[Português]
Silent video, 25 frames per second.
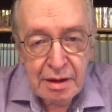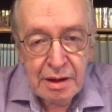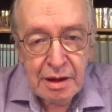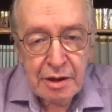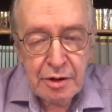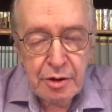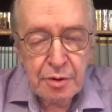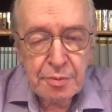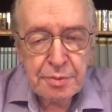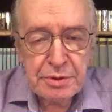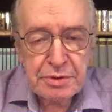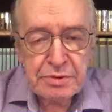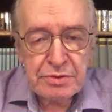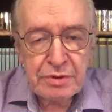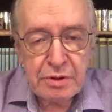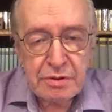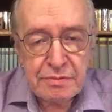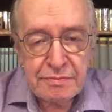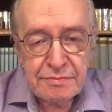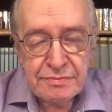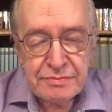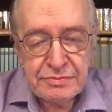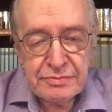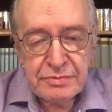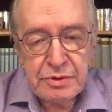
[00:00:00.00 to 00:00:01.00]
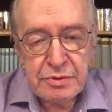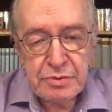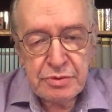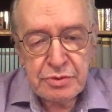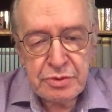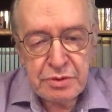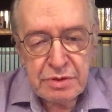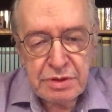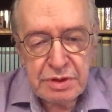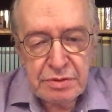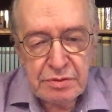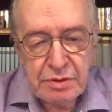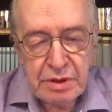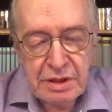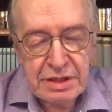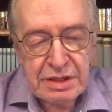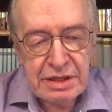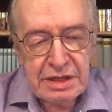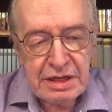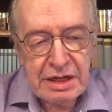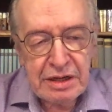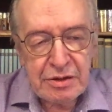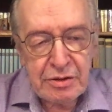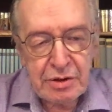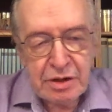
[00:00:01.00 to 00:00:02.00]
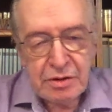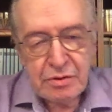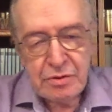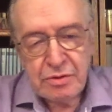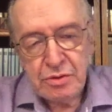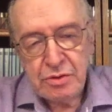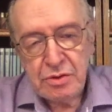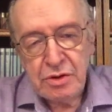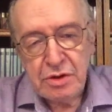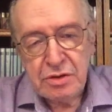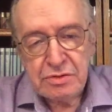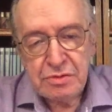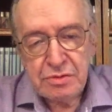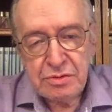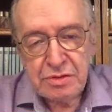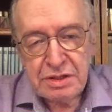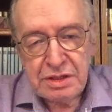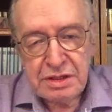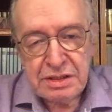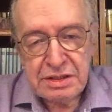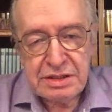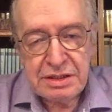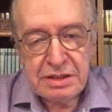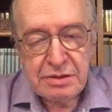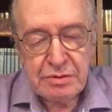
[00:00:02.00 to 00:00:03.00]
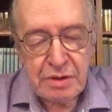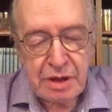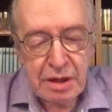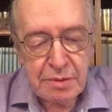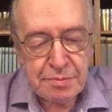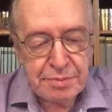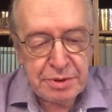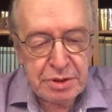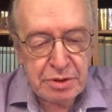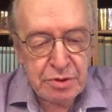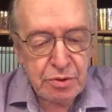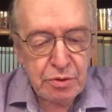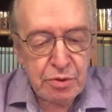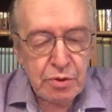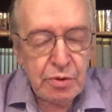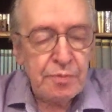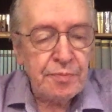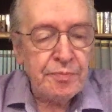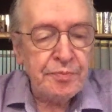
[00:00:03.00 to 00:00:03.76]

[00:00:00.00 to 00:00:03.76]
Alô, pessoal. Vamos continuar aqui agora com o nosso terceiro capítulo.